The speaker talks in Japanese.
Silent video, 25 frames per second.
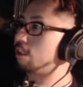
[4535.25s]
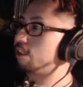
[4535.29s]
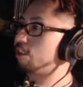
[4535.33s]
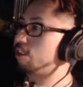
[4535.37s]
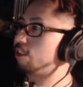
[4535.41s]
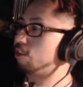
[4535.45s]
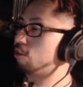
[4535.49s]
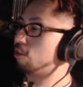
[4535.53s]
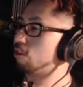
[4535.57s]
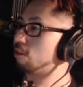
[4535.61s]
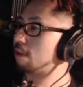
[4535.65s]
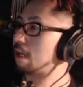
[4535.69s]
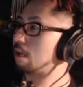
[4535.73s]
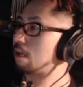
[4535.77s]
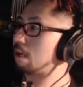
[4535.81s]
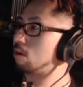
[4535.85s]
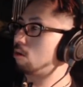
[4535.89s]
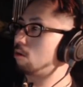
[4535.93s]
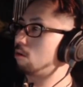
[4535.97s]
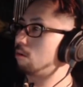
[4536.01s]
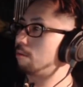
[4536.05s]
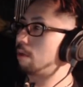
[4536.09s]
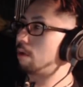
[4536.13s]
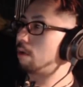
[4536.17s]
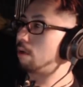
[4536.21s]
ちとさん
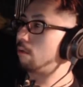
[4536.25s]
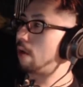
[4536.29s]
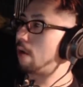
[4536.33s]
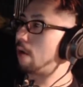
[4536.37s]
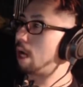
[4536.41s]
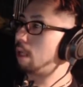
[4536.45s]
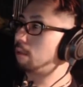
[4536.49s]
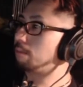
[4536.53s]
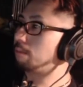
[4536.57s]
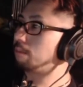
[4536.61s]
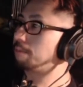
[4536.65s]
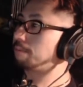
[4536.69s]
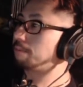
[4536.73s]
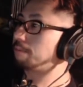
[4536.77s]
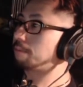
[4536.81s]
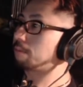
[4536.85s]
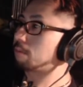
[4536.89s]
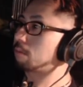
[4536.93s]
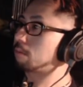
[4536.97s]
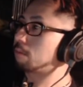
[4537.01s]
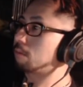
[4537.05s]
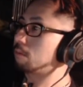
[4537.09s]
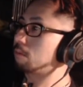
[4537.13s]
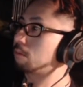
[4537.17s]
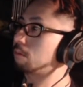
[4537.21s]
こんばんは、
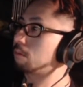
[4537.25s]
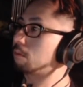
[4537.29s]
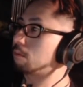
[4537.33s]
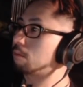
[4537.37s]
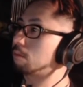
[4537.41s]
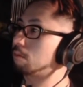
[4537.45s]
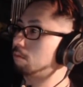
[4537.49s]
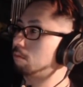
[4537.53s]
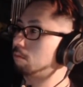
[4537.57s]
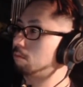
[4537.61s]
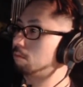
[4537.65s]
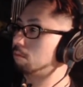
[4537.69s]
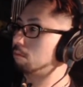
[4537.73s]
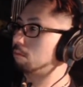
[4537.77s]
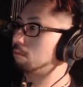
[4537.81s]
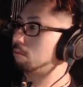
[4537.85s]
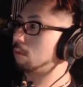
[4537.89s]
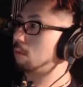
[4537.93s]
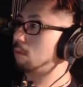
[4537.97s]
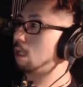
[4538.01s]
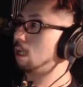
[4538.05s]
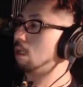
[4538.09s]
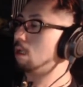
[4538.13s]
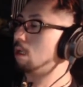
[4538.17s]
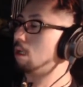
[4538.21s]
うん、
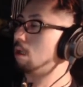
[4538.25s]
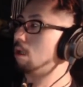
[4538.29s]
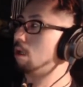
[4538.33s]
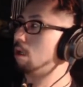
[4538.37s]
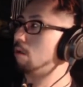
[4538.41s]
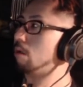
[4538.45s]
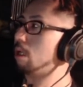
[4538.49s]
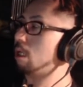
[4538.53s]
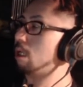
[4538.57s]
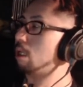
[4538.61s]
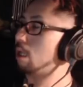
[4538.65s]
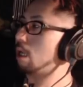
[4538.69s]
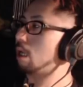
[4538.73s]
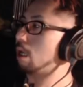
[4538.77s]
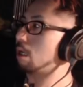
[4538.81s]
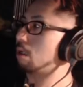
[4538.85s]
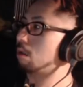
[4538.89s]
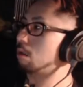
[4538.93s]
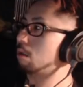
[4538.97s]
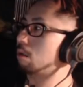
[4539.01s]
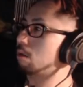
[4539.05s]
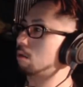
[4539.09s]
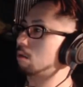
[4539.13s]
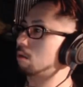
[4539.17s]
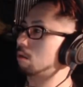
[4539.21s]
鼻毛はね
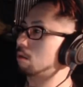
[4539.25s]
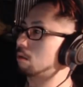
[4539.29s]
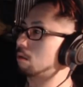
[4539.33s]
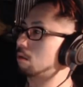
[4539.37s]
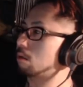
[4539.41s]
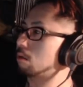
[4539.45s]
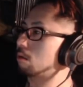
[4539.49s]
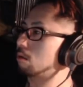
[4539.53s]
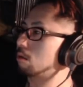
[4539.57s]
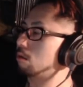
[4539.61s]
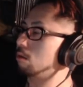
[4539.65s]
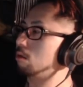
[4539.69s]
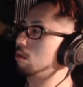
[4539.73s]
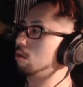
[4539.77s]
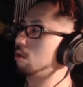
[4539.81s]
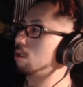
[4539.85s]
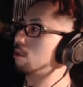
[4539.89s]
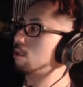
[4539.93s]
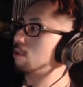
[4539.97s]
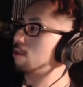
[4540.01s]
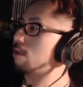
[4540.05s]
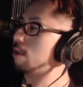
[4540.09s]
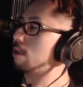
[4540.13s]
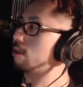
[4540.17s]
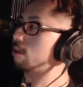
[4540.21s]
空気
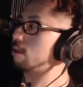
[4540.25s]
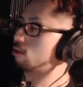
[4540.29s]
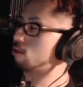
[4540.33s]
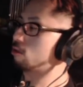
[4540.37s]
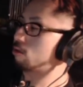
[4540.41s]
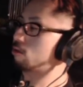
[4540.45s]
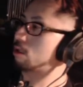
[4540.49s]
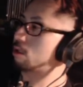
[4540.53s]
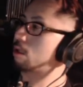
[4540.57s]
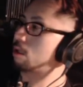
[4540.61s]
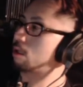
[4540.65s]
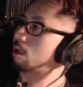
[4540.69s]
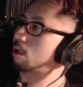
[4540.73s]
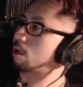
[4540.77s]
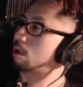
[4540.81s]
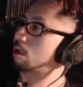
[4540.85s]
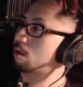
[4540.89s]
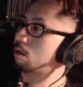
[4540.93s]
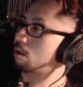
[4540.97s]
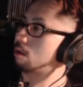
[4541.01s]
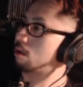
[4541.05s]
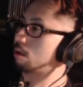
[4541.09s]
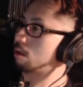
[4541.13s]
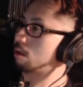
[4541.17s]
清浄機だからね、